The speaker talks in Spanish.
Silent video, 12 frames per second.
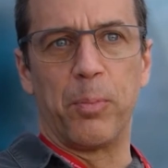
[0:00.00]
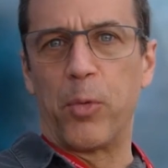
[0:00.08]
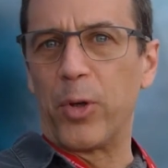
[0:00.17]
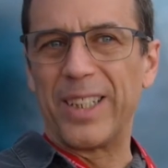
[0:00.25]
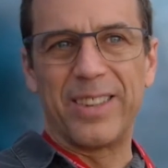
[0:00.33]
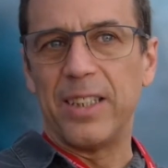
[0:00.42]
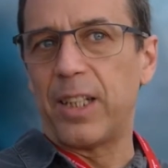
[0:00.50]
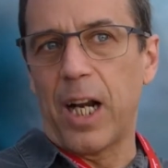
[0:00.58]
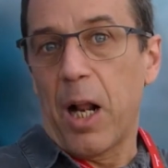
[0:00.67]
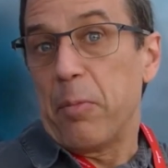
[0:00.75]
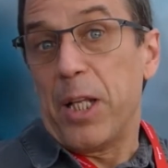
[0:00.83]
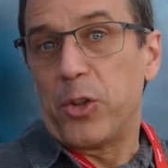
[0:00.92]
Por ese
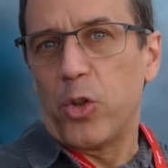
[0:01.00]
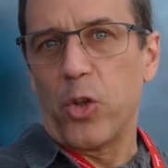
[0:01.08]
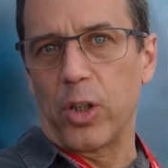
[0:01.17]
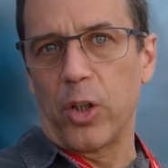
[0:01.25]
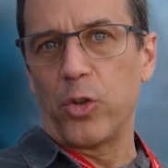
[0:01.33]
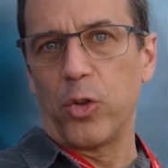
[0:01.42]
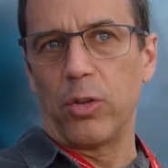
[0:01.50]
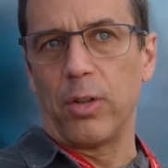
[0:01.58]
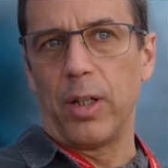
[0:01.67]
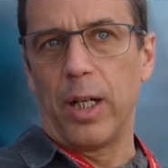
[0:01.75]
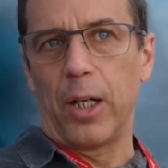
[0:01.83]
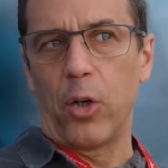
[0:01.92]
entrenamiento yo creo yo,
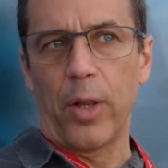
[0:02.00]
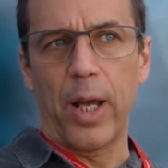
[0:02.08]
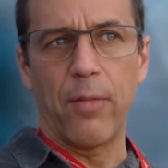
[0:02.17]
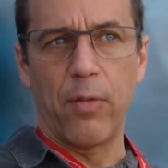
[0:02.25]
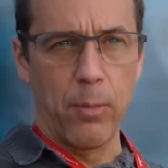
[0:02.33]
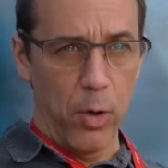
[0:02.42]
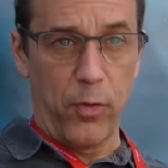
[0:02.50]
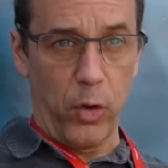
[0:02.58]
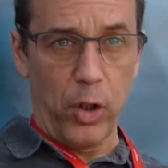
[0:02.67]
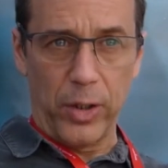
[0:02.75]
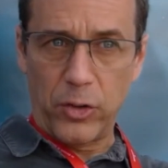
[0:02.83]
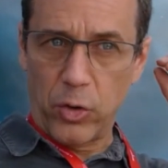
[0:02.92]
el rodaje fue muy
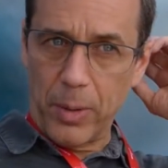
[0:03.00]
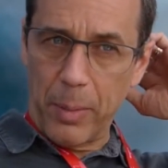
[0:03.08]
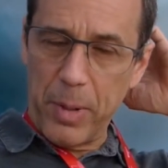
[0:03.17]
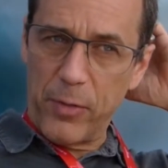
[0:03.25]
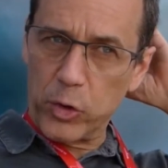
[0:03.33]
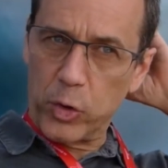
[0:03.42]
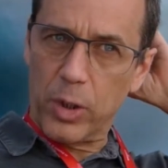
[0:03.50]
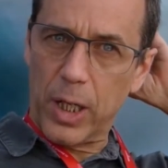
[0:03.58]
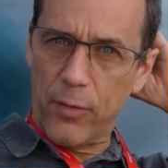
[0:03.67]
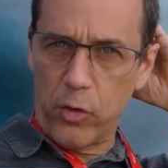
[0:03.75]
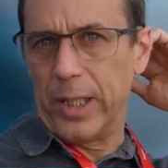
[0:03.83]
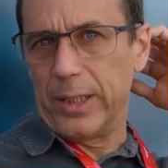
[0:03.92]
fluido. De hecho, mi
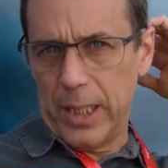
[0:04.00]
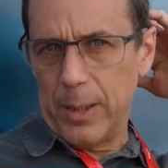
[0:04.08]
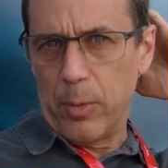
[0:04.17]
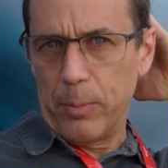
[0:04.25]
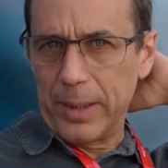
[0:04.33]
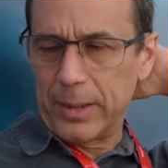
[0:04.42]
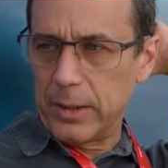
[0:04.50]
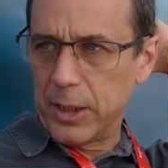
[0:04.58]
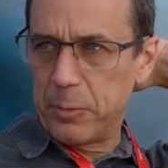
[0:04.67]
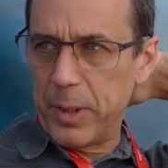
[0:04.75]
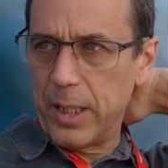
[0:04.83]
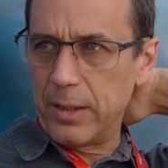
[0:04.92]
fotógrafo, que tiene bastante
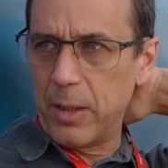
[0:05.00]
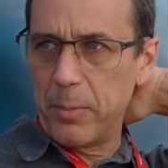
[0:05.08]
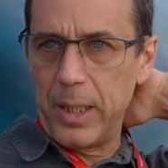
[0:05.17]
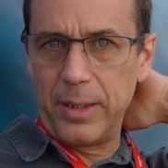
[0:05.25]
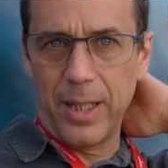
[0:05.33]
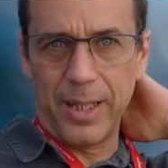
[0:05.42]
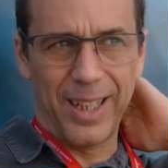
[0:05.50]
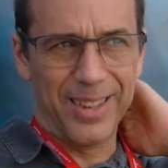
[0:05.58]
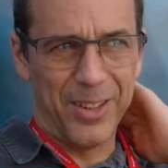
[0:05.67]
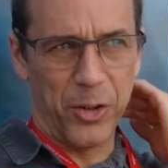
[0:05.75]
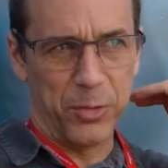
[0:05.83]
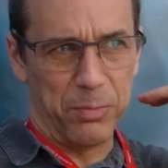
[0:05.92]
experiencia, me decía que
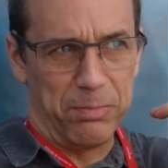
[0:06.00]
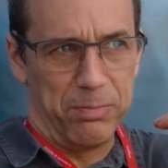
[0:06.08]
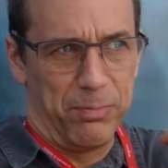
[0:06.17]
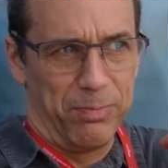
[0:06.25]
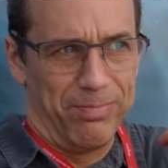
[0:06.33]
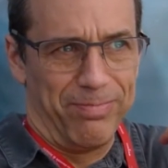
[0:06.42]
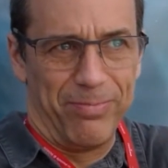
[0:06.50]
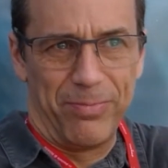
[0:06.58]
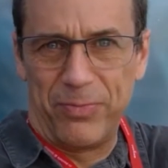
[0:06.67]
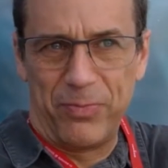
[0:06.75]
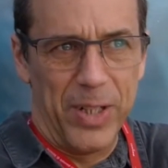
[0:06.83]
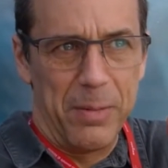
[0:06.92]
es de las
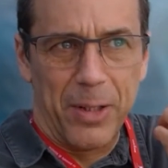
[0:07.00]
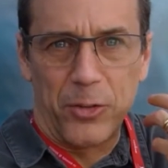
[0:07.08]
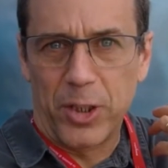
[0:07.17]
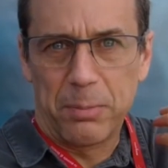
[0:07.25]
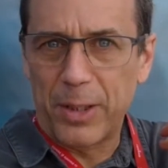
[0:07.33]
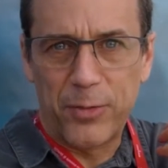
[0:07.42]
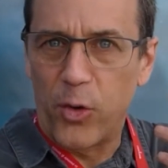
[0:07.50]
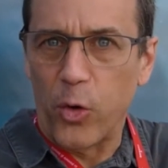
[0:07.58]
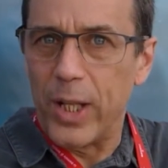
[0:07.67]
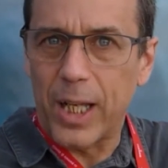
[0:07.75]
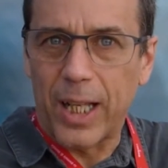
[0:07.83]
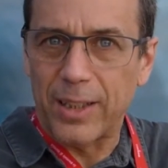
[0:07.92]
filmaciones más
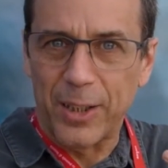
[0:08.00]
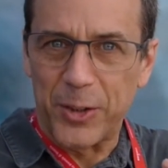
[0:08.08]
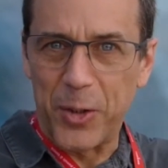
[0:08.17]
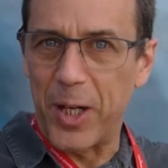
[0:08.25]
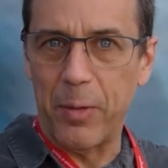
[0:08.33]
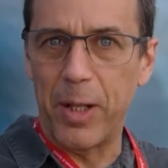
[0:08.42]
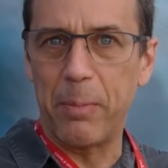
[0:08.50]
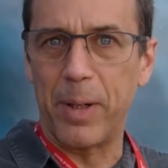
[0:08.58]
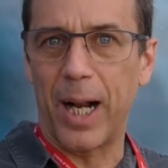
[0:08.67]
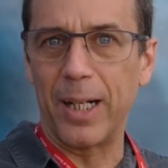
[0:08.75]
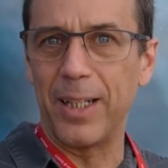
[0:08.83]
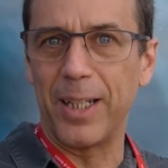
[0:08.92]
fluidas que ha sentido en la vida
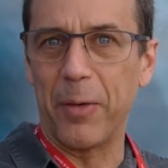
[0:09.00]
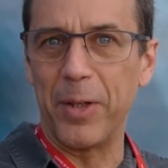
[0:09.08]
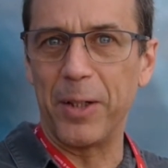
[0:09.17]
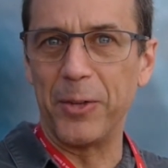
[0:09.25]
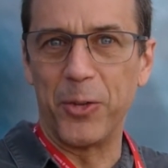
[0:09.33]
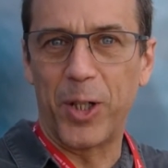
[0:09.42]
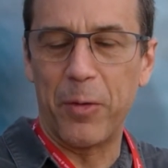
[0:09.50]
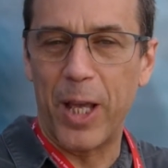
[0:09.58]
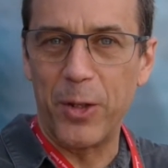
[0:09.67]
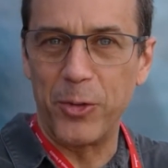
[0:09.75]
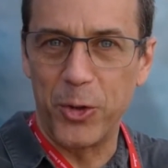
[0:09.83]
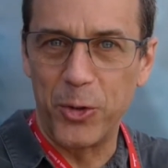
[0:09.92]
para alguien que había, nunca
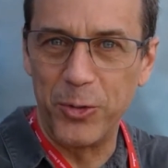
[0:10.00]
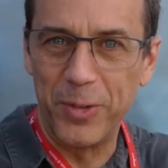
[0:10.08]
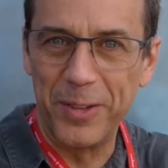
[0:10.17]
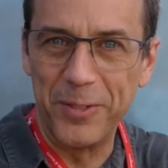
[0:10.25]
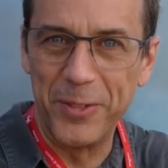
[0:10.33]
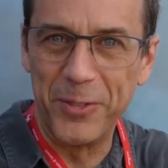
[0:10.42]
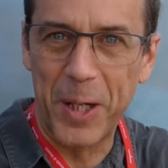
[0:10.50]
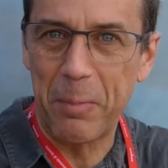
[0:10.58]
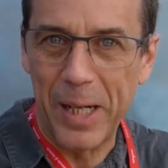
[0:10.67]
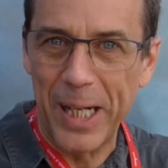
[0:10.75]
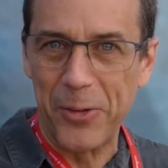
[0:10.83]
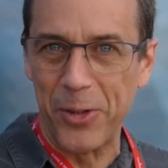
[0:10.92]
había hecho una
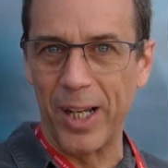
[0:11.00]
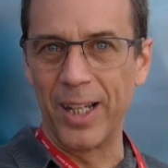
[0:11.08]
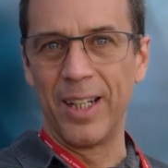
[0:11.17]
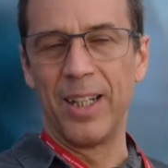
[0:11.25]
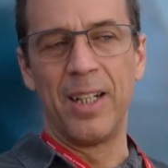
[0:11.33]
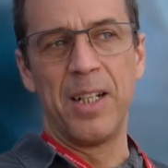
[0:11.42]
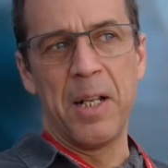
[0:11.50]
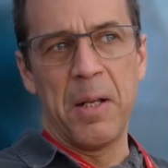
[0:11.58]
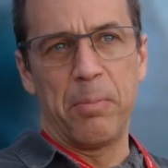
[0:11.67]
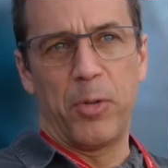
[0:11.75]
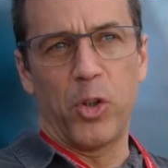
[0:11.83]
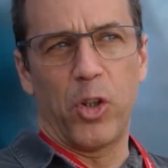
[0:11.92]
película.
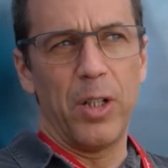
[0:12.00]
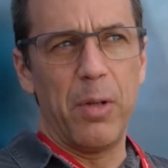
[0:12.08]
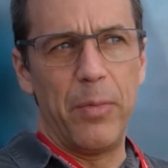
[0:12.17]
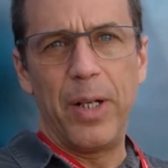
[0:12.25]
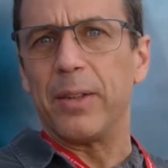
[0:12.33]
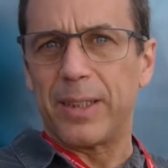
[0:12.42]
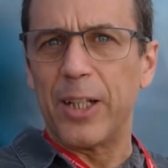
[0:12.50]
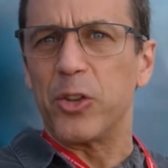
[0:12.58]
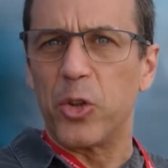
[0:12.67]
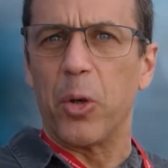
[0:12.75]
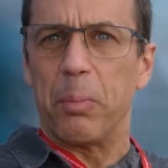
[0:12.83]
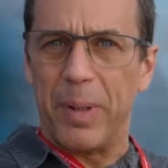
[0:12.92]
Pero pues yo creo de vivir
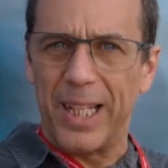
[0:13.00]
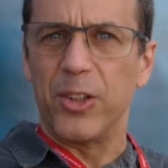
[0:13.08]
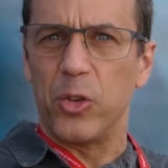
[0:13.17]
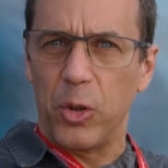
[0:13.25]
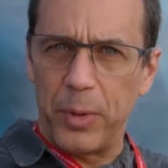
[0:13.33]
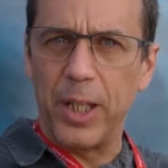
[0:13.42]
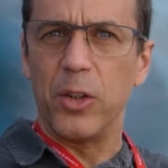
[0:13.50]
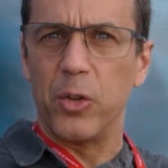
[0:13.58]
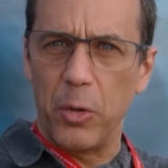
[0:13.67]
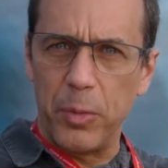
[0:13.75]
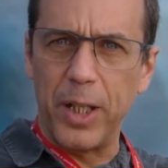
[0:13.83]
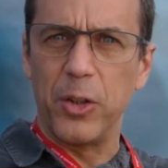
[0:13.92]
tanto viendo y
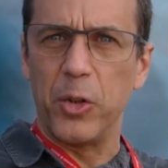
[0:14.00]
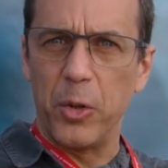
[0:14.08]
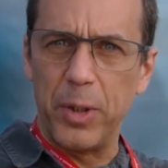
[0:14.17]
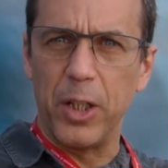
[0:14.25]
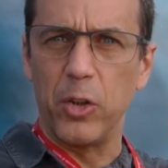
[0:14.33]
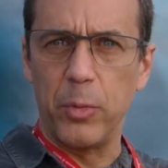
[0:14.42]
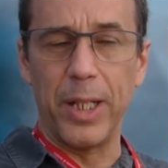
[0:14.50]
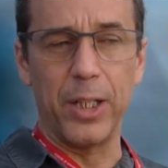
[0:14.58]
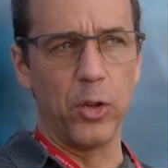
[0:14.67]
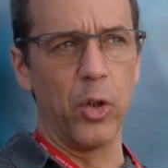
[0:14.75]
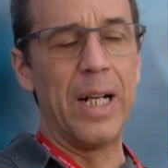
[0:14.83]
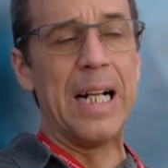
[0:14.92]
viendo y viendo y viendo y
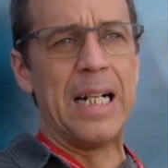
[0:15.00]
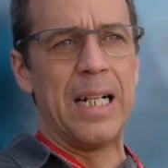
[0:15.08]
viendo